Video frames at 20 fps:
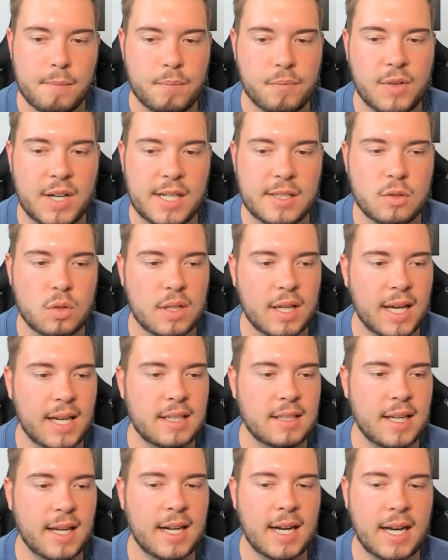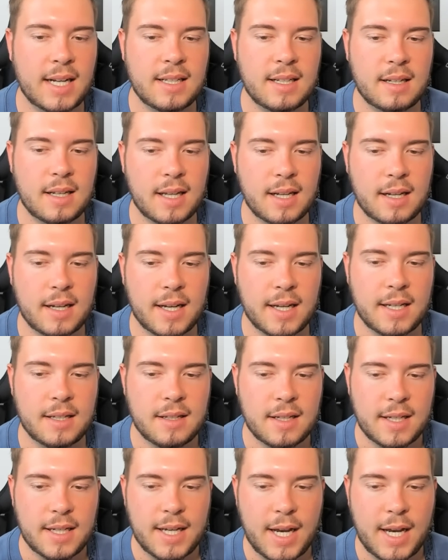war also eine recht enge Angelegenheit.